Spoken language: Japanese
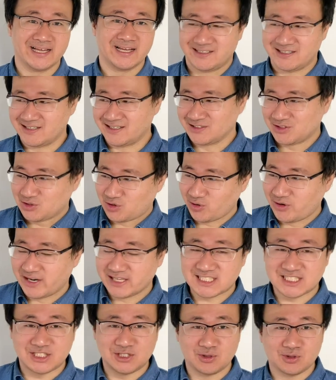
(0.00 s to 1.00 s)
うん、どん
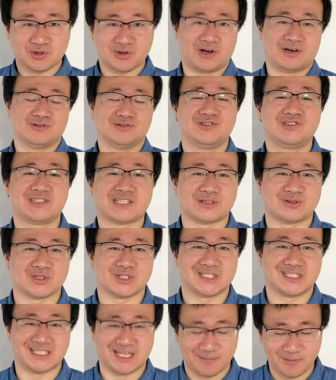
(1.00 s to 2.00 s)
な素人が打った
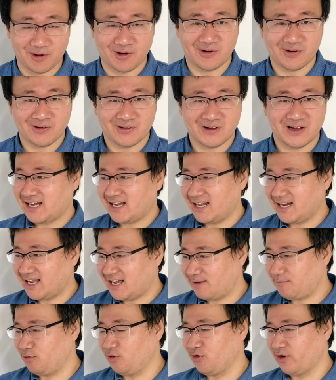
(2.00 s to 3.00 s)
としても。だか
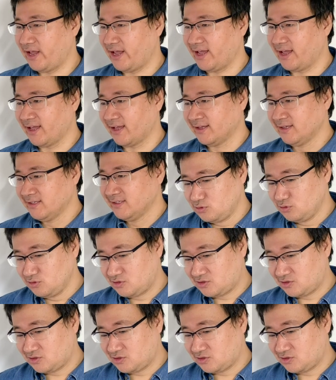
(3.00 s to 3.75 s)
らもうね、